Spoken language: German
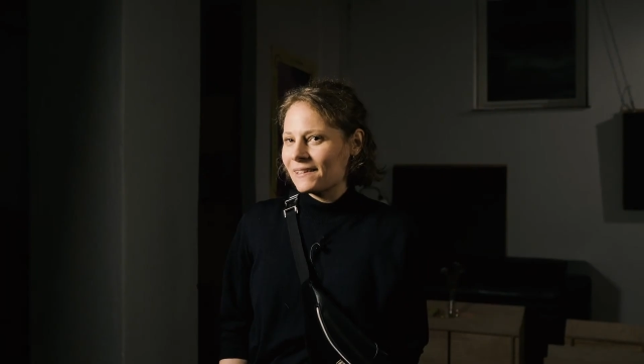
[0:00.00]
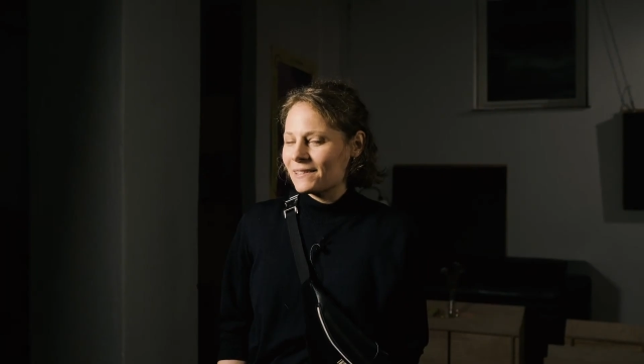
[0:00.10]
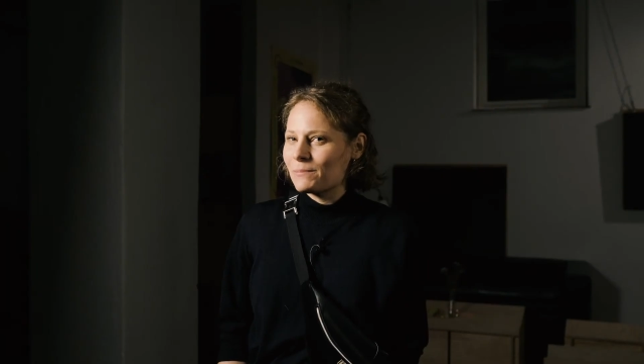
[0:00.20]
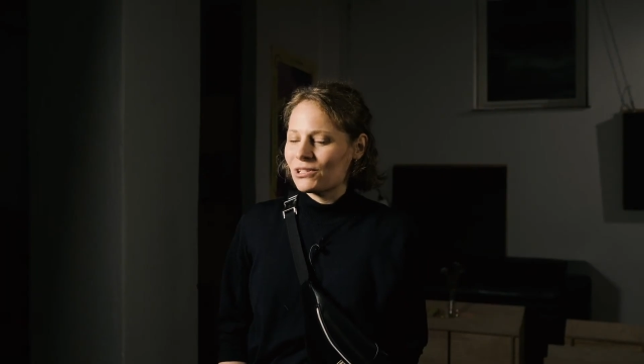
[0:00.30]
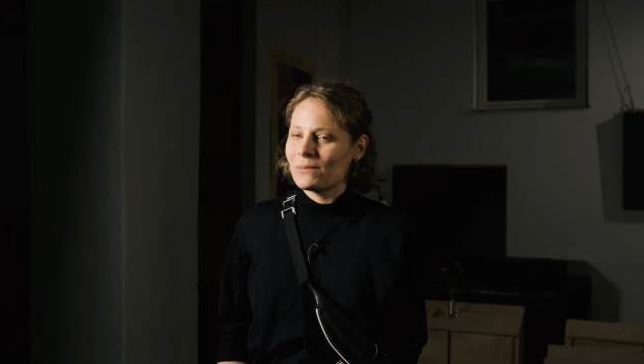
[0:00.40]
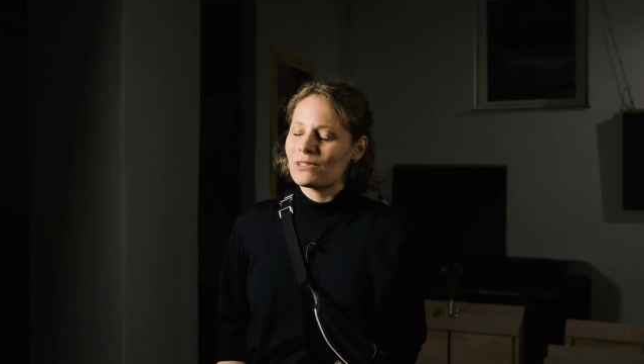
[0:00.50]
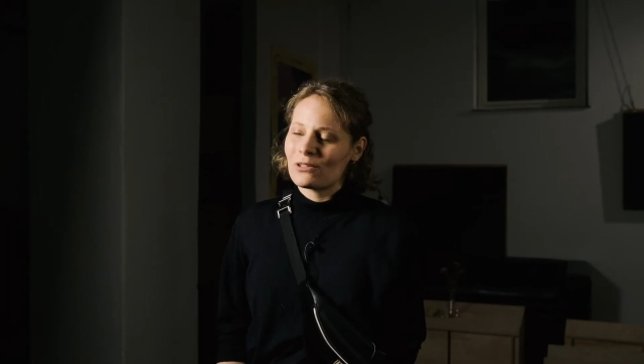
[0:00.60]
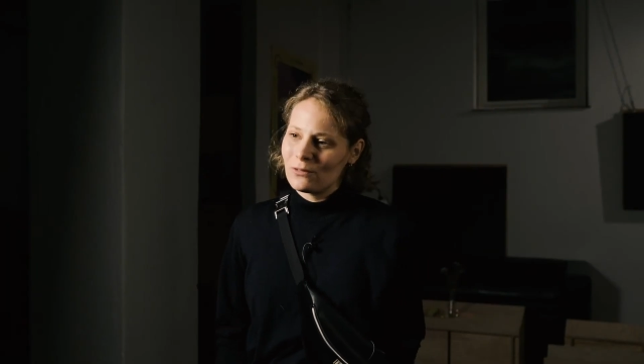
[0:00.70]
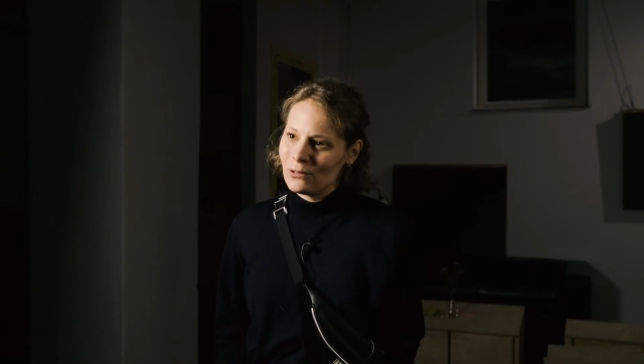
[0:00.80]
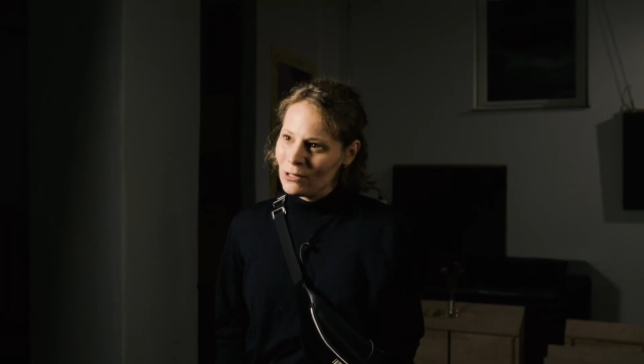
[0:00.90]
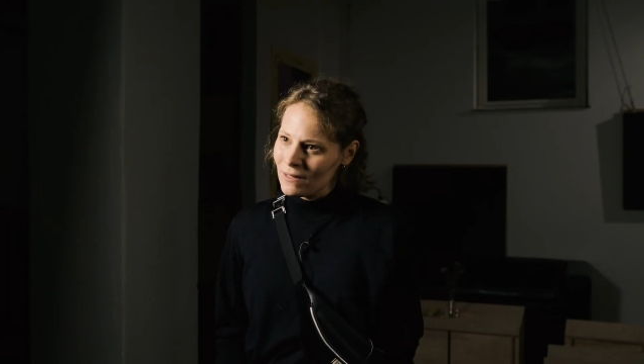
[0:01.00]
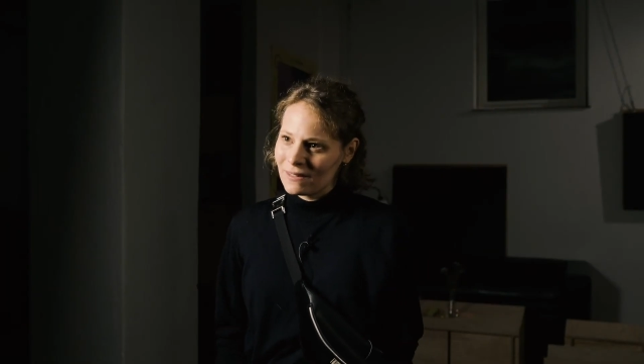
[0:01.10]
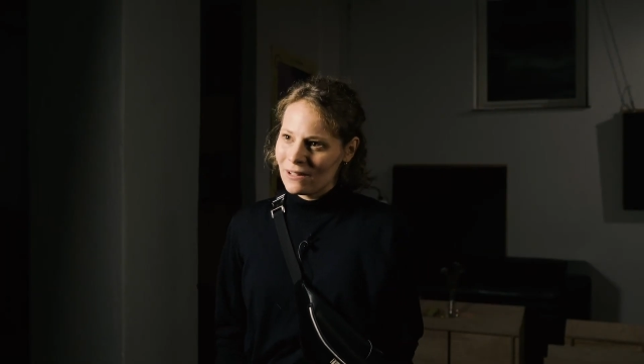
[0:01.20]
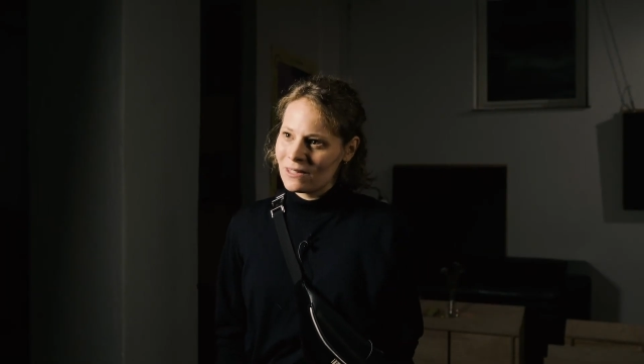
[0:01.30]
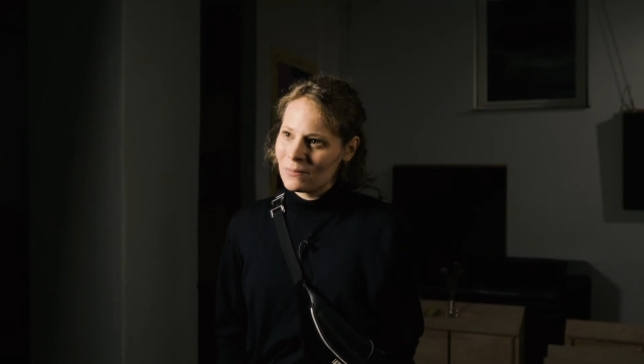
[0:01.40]
ein bestimmtes Gefühl zu
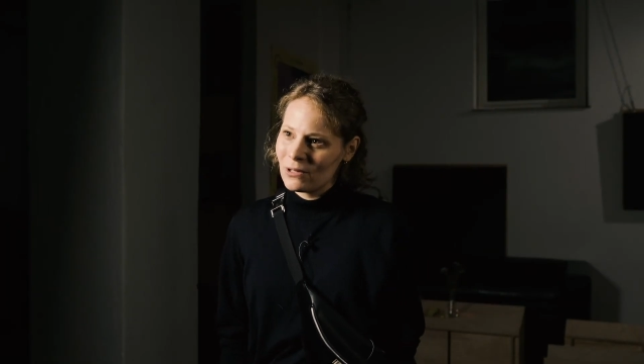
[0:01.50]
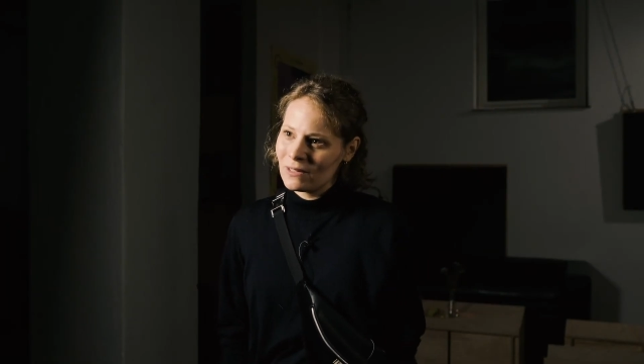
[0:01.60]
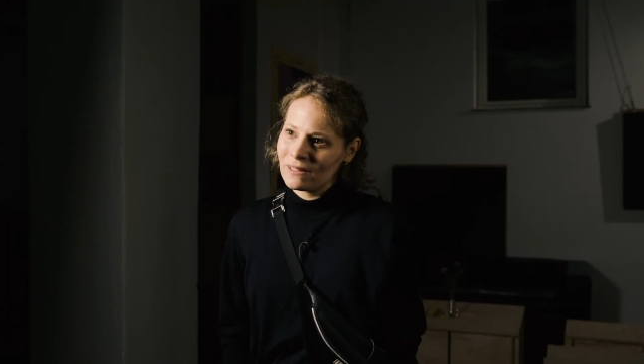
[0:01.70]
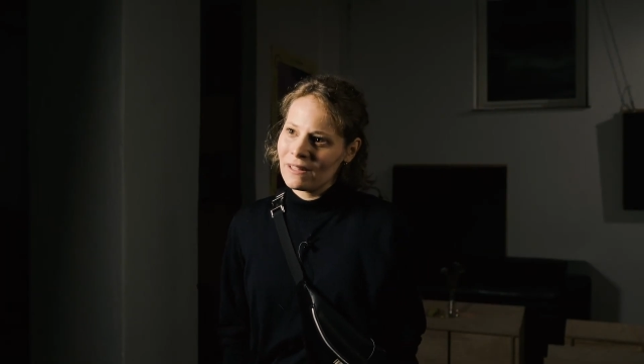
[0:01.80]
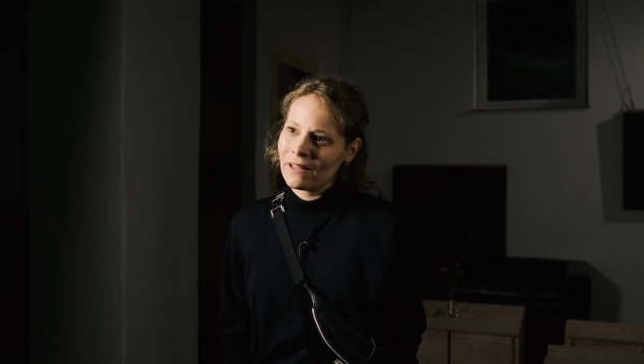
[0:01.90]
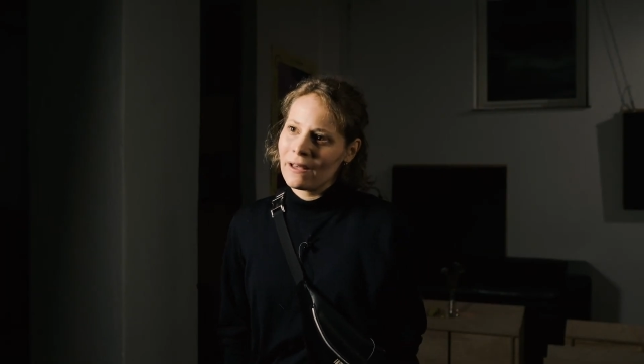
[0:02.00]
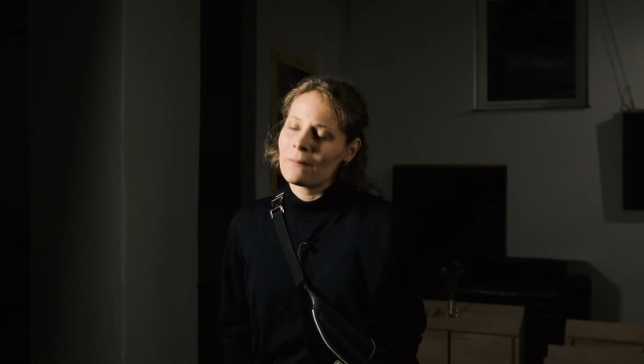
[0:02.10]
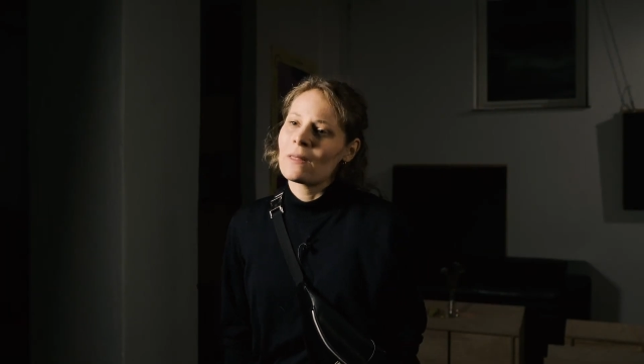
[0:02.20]
transportieren.